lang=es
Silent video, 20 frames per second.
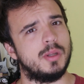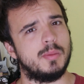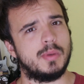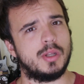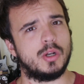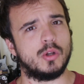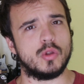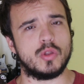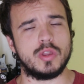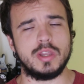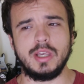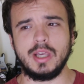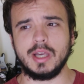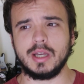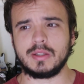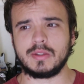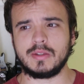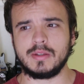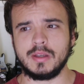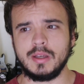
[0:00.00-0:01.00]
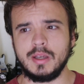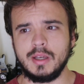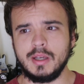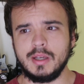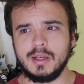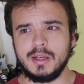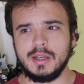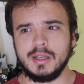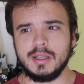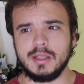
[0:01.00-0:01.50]
primeros días.
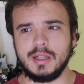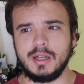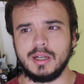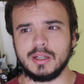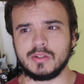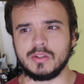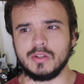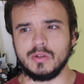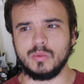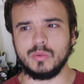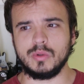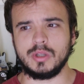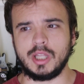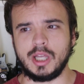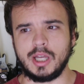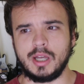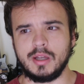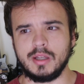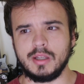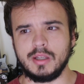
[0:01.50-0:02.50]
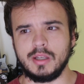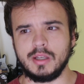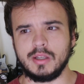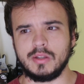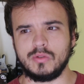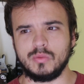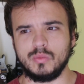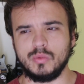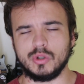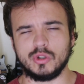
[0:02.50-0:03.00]
Y en la segunda
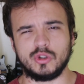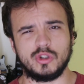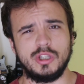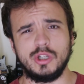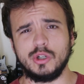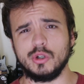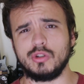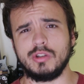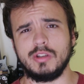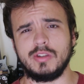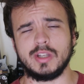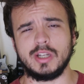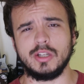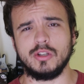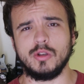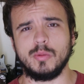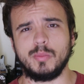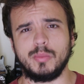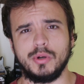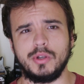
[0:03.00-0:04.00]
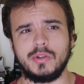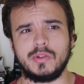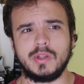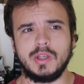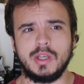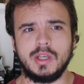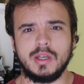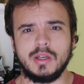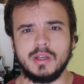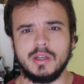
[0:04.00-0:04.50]
es unos 5 o 6 años después
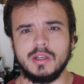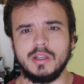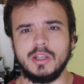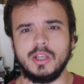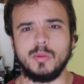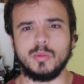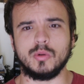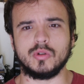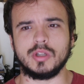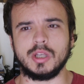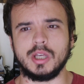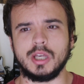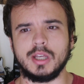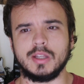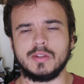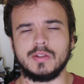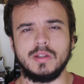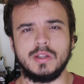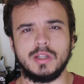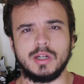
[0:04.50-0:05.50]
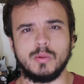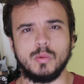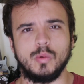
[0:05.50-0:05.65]
y vemos a Sandra